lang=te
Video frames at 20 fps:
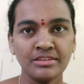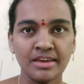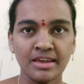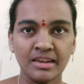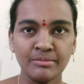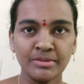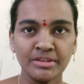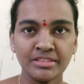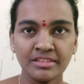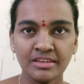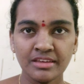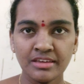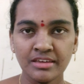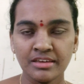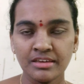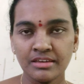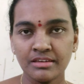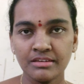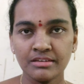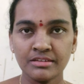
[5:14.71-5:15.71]
చాలామంది
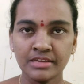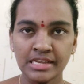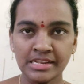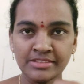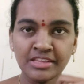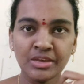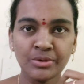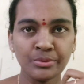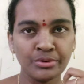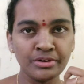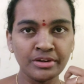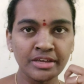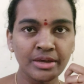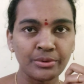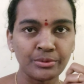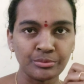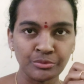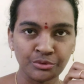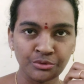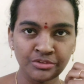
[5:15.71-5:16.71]
కలిసే
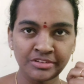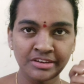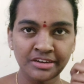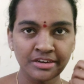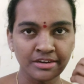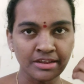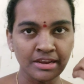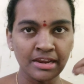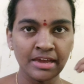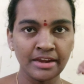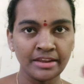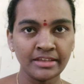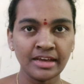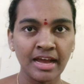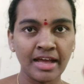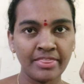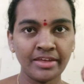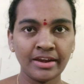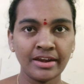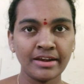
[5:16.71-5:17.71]
ఉంటారు మోస్ట్లీ అలా అని
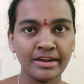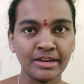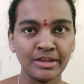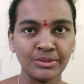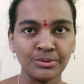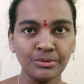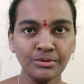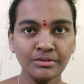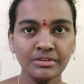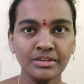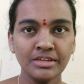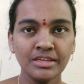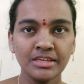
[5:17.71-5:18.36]
కాదనట్లేదు